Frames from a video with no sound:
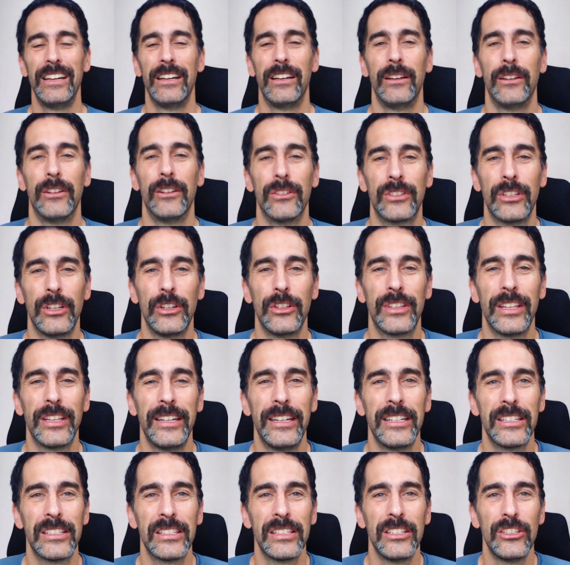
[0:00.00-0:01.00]
Eu tenho
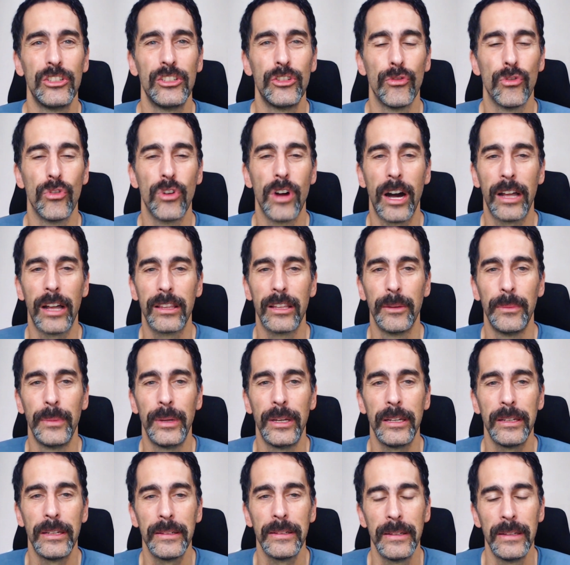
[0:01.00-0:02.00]
interesse em divulgar
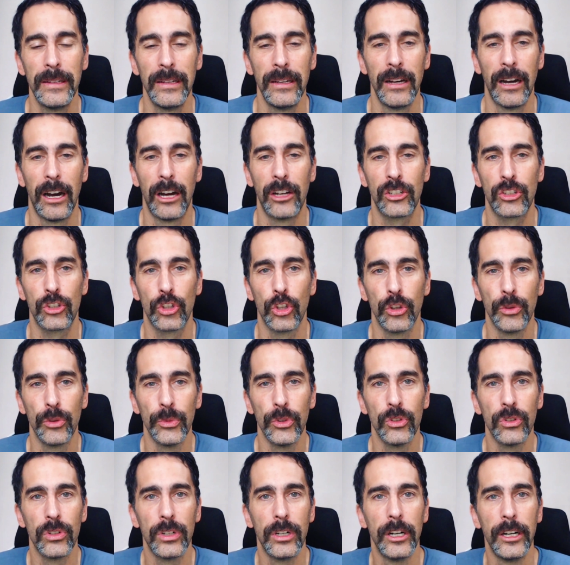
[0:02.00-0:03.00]
também. Acho que todo mundo
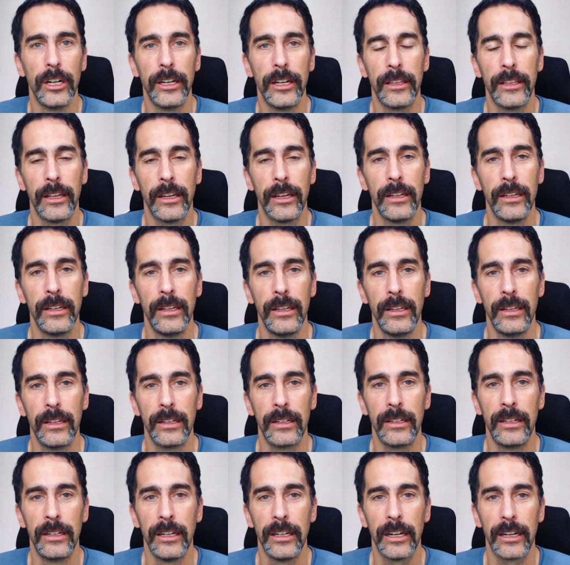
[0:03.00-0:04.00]
ganha, né?
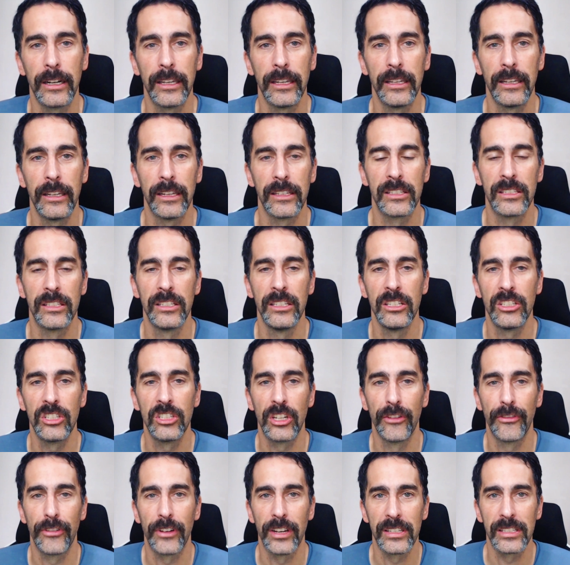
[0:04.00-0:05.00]
Ganha quem assiste, que
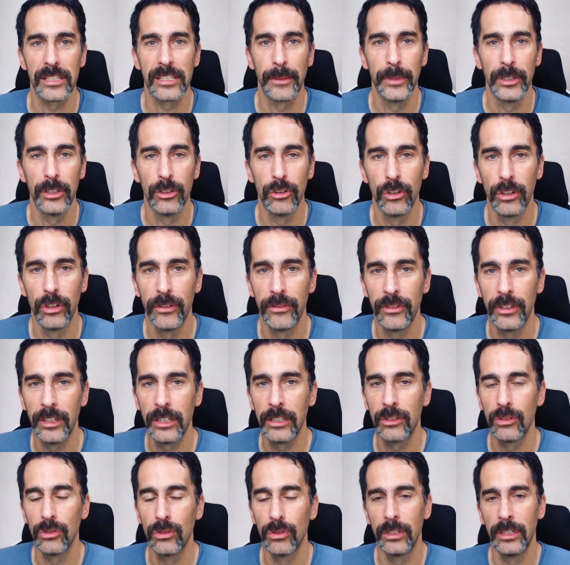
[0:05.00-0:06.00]
fica sabendo do
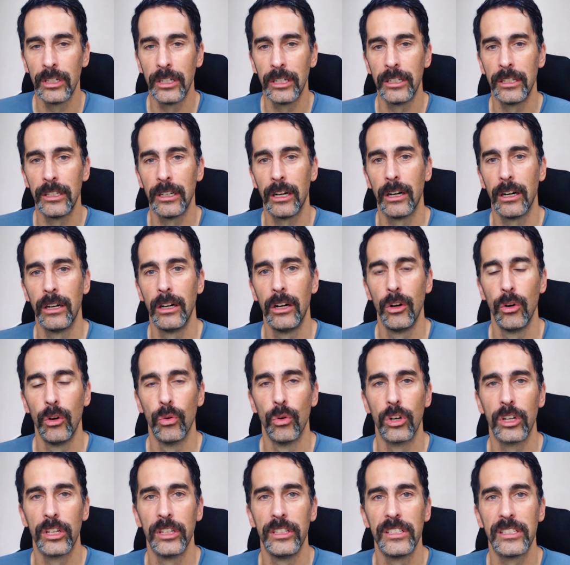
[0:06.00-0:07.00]
evento, ganha o
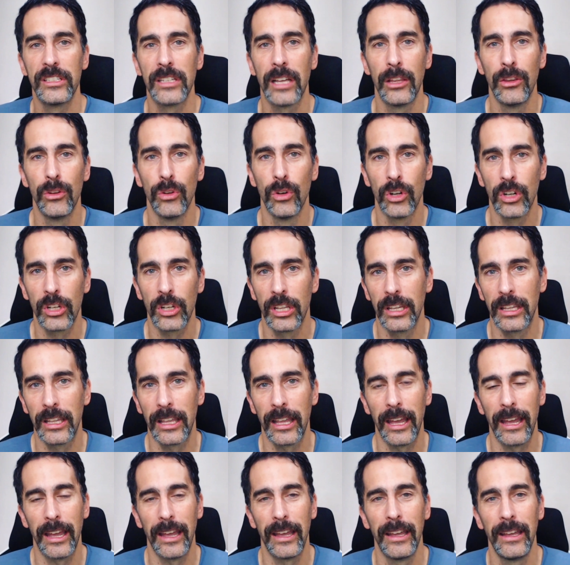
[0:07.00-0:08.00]
organizador que
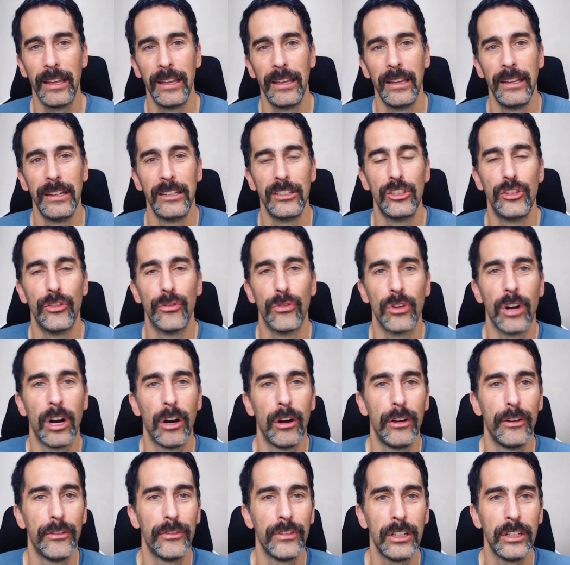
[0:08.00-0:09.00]
quer divulgar o
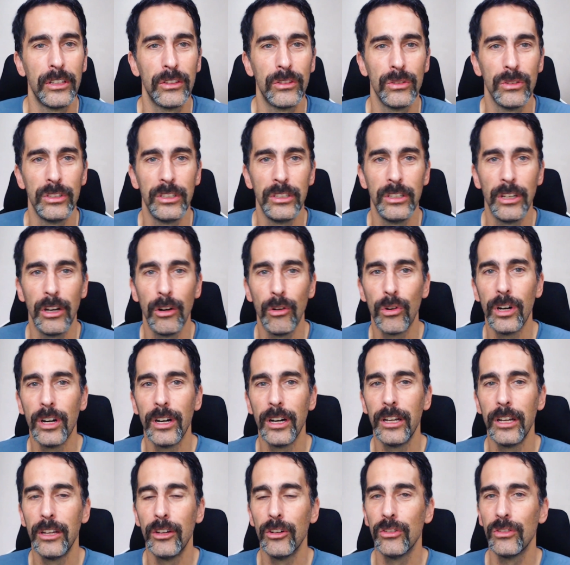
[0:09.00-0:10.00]
evento e eu
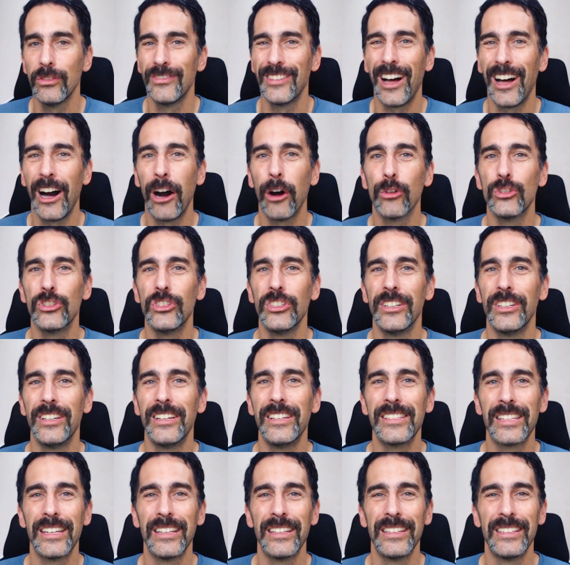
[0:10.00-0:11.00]
ganho na
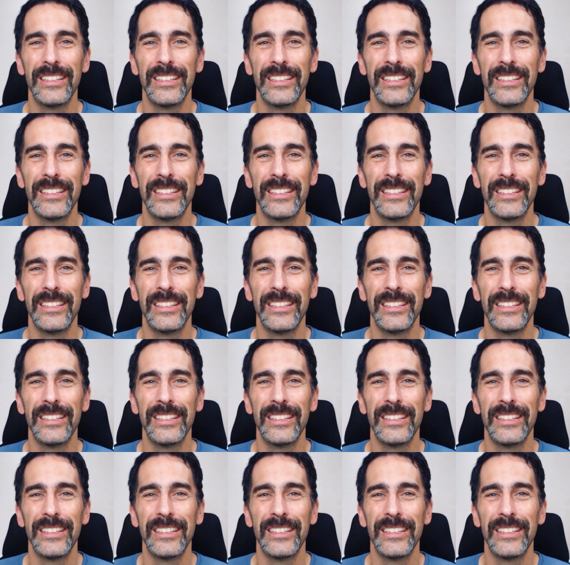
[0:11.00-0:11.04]
audiência